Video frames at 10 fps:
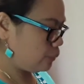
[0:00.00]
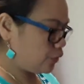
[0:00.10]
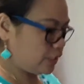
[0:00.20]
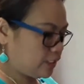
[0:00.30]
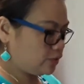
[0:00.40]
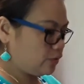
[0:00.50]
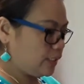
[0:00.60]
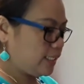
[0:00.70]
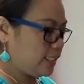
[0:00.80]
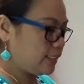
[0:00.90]
Pwede na to
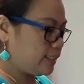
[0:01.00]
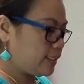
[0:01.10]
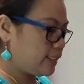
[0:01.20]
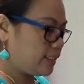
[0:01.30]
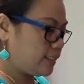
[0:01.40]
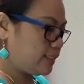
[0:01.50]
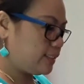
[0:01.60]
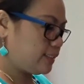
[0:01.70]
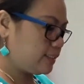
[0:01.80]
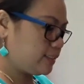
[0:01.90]
ilagay.
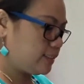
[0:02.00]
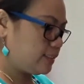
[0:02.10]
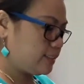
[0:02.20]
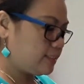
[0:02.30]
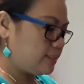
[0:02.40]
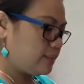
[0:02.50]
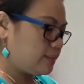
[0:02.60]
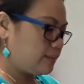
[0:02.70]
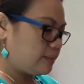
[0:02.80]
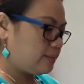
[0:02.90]

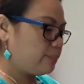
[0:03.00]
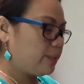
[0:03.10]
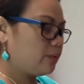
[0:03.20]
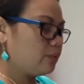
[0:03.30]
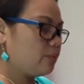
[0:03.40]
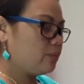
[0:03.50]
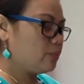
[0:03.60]
Ang bango.